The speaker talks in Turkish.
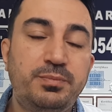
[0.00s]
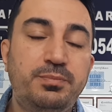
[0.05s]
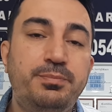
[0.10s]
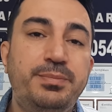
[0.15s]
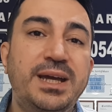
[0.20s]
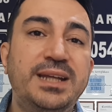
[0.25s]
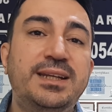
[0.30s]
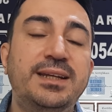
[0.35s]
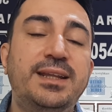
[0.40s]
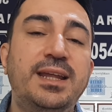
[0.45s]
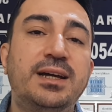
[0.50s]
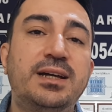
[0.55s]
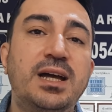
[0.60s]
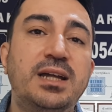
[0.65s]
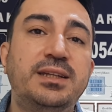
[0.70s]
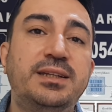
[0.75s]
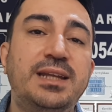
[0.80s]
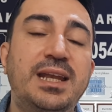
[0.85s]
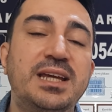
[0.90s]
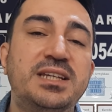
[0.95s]

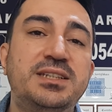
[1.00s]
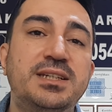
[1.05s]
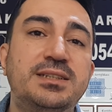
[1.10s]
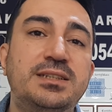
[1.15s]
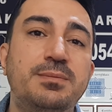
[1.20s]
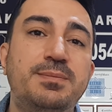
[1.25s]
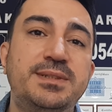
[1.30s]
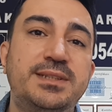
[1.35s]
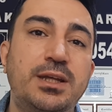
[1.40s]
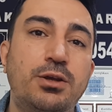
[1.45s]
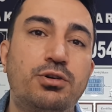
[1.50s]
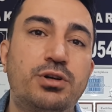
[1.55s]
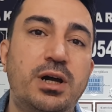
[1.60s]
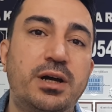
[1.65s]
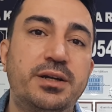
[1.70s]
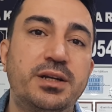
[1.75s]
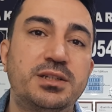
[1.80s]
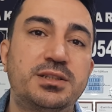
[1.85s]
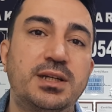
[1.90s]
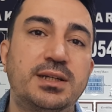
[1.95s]
BDDK dilekçesi bizde yok
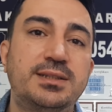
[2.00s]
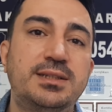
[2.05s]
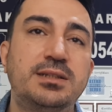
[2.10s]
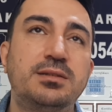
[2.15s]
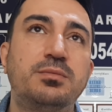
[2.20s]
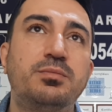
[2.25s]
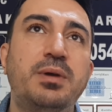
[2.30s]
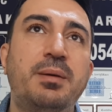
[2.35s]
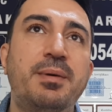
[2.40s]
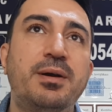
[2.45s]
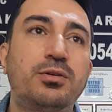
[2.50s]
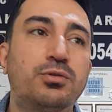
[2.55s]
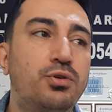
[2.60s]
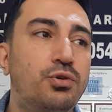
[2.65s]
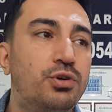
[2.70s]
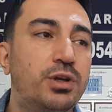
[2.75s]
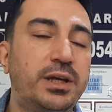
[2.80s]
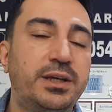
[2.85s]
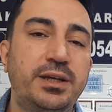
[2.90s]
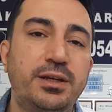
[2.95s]
arkadaşlar. Siz hemen
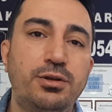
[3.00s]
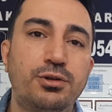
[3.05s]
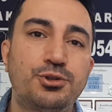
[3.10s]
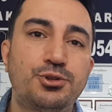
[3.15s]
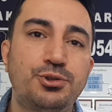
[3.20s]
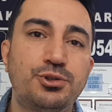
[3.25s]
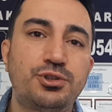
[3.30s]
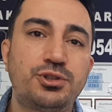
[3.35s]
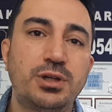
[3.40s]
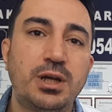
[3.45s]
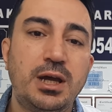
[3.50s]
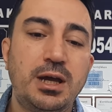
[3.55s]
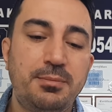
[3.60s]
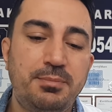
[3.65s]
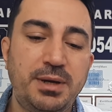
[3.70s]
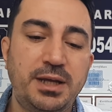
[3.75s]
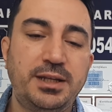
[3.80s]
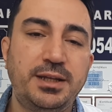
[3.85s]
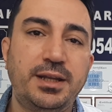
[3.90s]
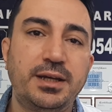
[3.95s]
Google'a giriyorsunuz.
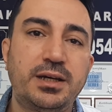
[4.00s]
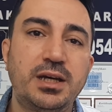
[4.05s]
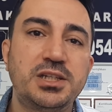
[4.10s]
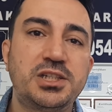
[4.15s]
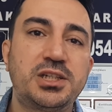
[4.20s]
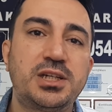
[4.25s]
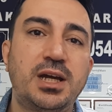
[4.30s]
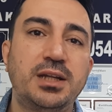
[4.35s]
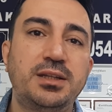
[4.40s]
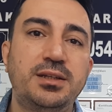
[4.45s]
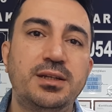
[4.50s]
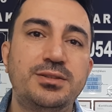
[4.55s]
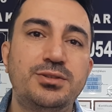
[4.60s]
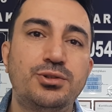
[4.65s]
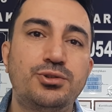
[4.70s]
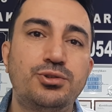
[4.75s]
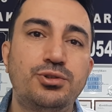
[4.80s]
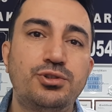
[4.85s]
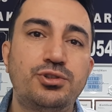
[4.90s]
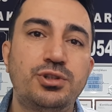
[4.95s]
BDDK şikayet
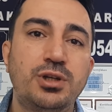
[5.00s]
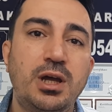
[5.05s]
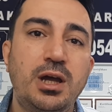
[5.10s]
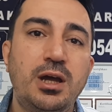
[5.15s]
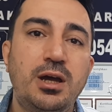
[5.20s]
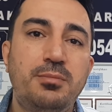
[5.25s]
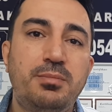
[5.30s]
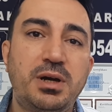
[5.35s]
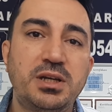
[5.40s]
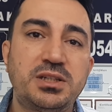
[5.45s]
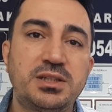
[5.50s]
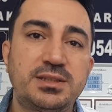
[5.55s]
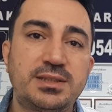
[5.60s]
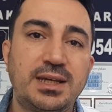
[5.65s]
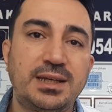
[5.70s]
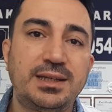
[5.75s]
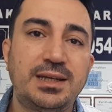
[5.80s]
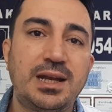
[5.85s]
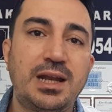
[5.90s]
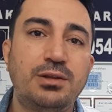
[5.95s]
yazıyorsunuz.
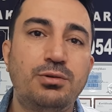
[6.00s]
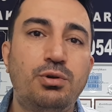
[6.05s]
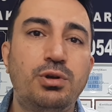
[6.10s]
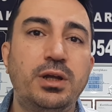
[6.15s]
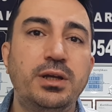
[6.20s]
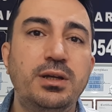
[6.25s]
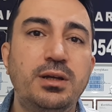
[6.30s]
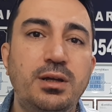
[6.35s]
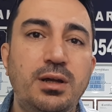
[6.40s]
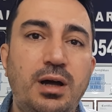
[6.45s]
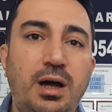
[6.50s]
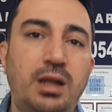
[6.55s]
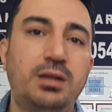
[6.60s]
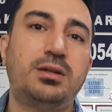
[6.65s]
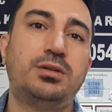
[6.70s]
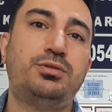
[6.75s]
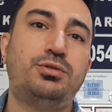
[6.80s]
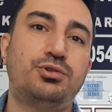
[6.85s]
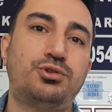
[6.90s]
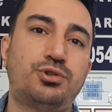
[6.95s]
Başınızdan gelen olayı
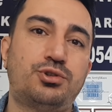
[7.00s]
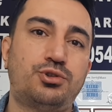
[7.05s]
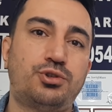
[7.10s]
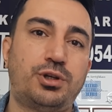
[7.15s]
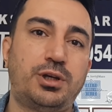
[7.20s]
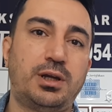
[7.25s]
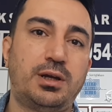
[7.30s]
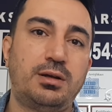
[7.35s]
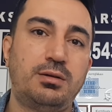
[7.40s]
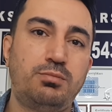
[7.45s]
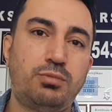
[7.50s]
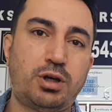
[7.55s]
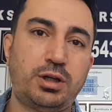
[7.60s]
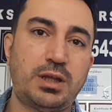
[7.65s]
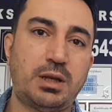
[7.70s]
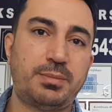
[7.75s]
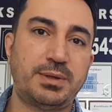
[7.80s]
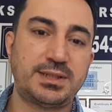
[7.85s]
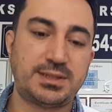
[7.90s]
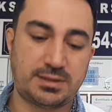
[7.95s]
anlatıyorsunuz oraya. Bu
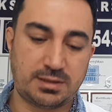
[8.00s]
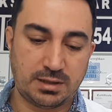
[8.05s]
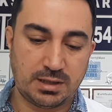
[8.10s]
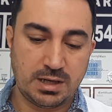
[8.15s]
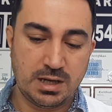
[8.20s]
kadar basit.